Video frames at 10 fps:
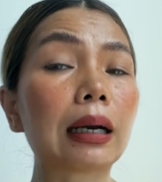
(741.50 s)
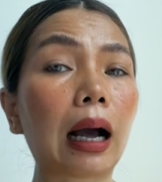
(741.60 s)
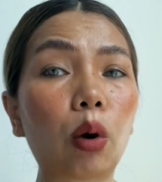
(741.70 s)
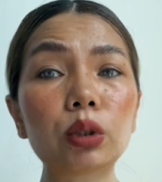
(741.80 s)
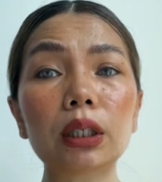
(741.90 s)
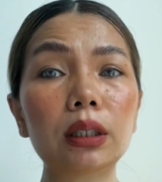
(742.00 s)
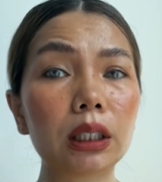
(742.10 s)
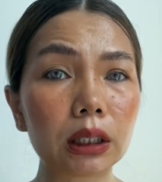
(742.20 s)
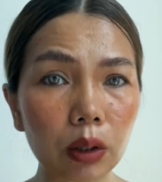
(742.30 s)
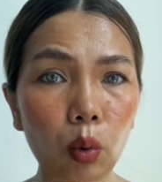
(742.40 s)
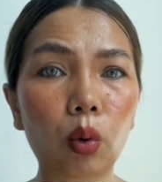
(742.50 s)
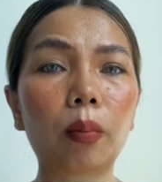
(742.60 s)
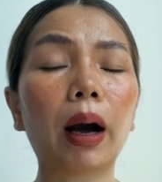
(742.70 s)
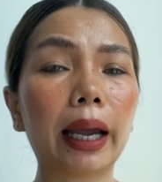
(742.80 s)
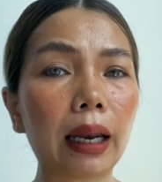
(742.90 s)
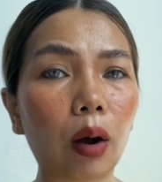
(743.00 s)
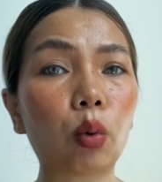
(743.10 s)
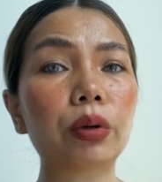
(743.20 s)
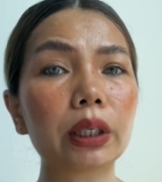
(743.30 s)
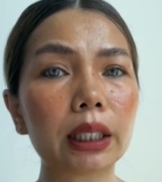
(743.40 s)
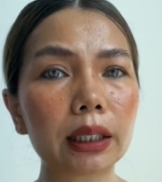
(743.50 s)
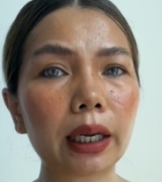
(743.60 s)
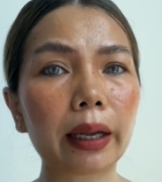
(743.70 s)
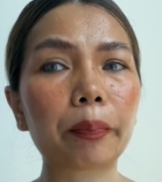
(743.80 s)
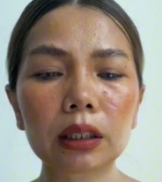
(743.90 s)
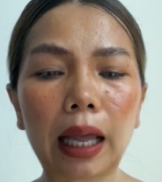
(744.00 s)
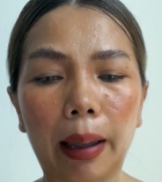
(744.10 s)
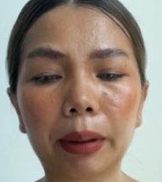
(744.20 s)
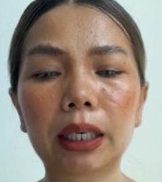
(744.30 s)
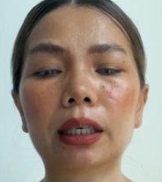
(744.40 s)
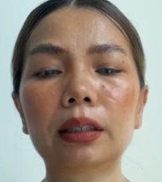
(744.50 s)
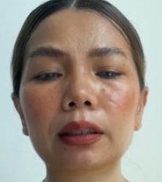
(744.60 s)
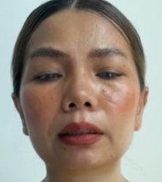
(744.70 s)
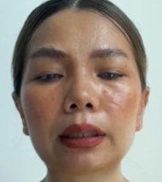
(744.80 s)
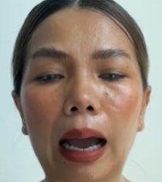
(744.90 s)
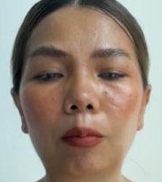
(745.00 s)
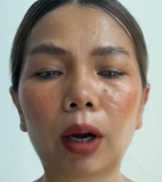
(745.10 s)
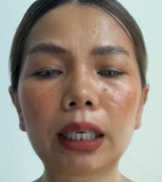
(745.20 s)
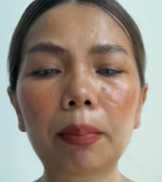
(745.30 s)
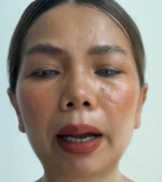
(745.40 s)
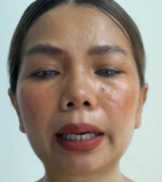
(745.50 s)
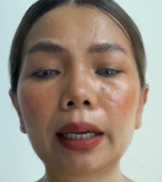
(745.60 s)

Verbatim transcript: เขาจะยิ่งส่งมาให้เราเรื่อยๆแถมอีกนิดนึงถามว่าทำไม